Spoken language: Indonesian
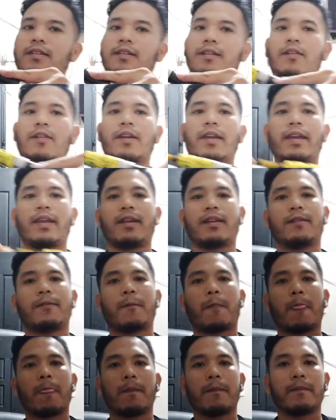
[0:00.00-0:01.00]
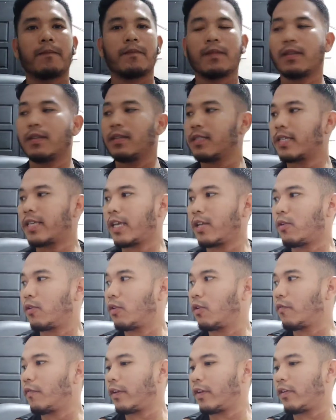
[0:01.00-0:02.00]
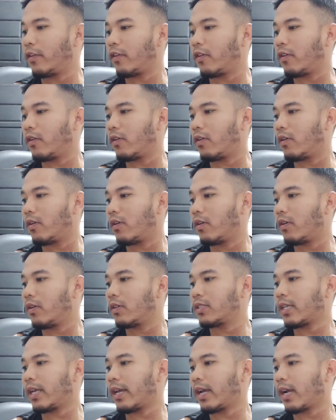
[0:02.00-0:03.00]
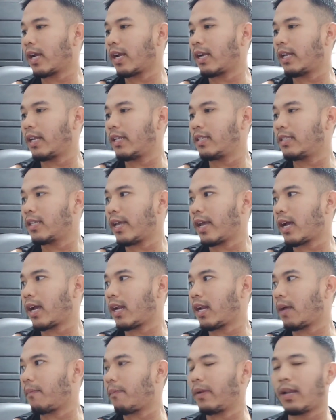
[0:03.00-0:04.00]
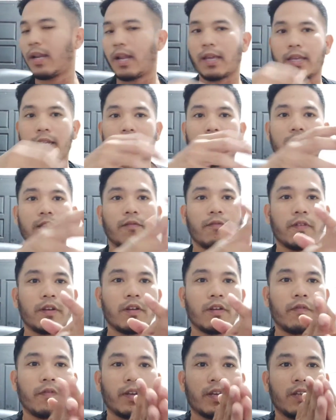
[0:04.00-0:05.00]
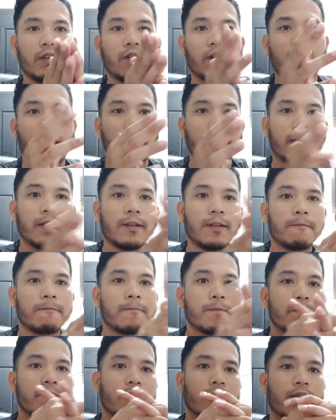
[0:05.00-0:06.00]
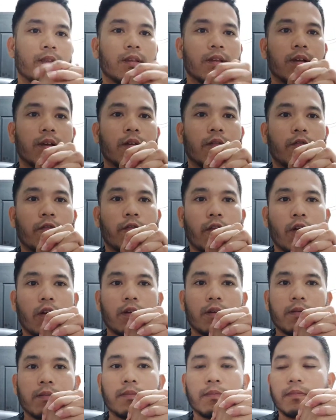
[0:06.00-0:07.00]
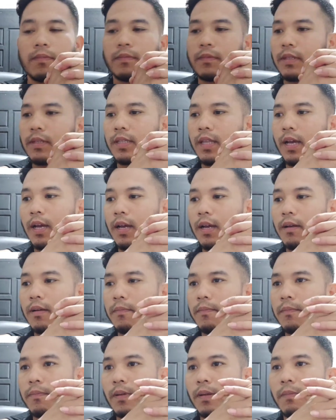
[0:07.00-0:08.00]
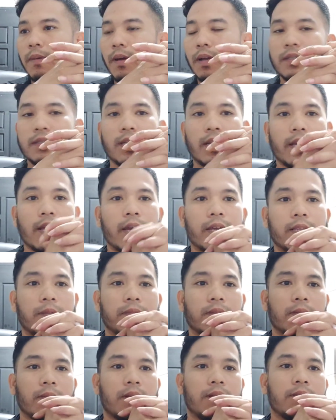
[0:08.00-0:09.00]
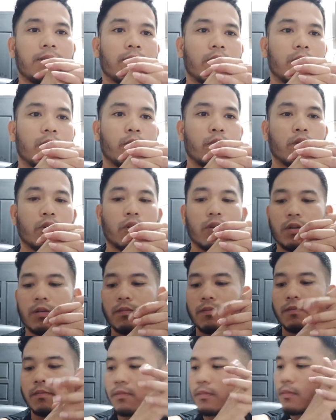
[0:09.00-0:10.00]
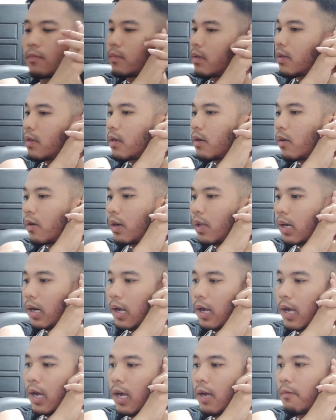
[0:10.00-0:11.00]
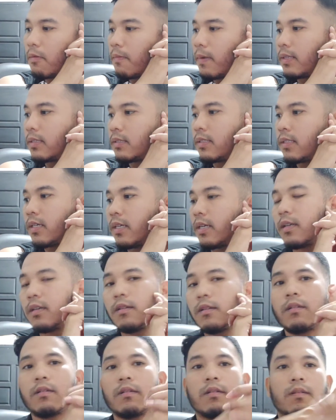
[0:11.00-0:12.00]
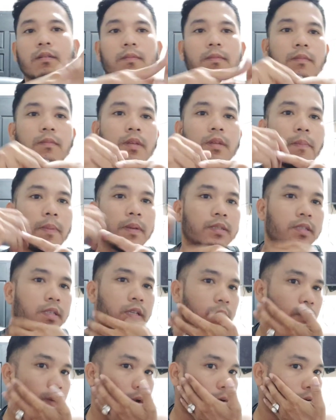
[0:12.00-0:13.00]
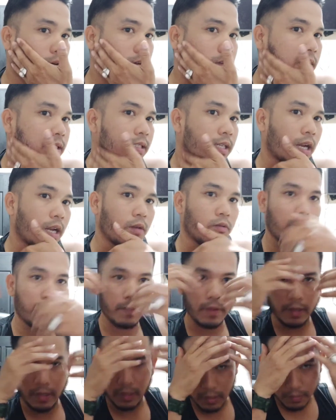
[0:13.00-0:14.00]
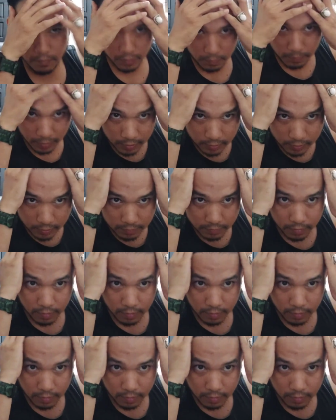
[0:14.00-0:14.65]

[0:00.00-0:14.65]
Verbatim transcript: oke sekian dulu video saya kali ini saya akan update lagi nanti video-video lainnya vlog tentang pribadi saya ya teman-teman maupun olahraga memancing ya pastinya brewok saya selalu update ya teman-teman